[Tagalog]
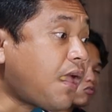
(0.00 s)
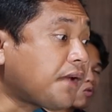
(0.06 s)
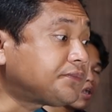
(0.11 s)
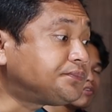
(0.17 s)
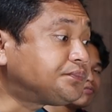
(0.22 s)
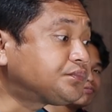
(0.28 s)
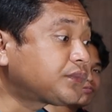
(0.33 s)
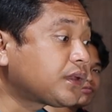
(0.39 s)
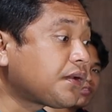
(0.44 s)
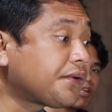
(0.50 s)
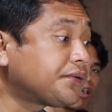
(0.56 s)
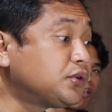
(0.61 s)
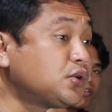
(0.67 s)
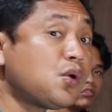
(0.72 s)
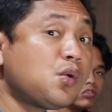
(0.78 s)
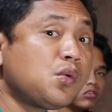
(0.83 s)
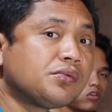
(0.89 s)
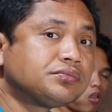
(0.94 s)
One.
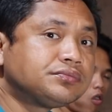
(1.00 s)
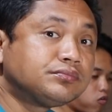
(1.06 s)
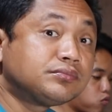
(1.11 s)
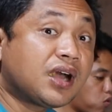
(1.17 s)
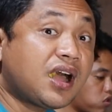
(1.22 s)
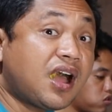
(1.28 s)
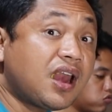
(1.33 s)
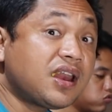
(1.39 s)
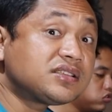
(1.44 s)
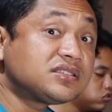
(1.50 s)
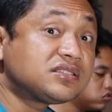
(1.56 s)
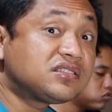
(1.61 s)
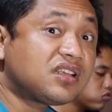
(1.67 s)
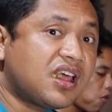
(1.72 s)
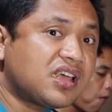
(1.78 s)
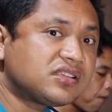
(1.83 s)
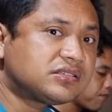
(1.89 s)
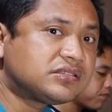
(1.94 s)
No, mga alas
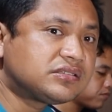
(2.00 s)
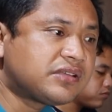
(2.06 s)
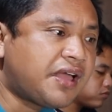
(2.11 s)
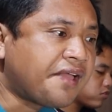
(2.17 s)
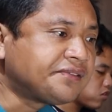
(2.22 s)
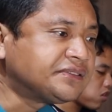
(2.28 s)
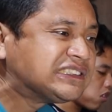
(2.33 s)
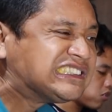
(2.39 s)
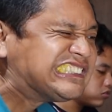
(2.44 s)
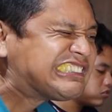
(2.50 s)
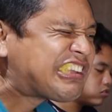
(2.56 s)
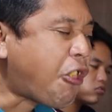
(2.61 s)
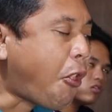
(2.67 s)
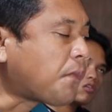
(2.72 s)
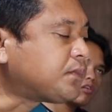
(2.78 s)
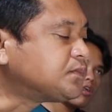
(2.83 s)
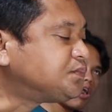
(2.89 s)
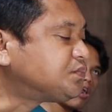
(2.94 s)
tres.
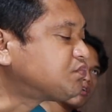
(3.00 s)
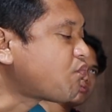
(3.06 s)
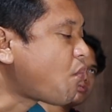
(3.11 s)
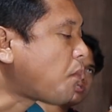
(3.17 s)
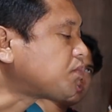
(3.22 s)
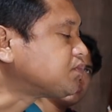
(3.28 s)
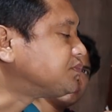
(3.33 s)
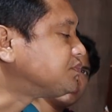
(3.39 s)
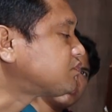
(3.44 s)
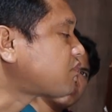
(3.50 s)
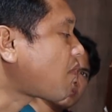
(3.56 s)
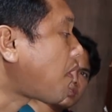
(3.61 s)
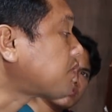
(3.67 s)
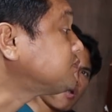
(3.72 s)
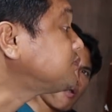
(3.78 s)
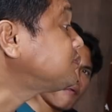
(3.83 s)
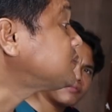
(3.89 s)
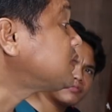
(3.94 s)
Alas tres ba?
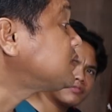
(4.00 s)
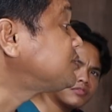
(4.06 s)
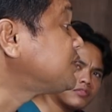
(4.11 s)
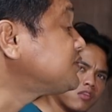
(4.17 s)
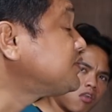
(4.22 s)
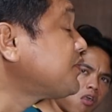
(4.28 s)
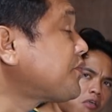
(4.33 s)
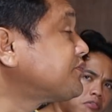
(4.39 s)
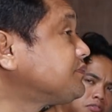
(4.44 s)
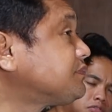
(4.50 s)
Mm, alas tres na.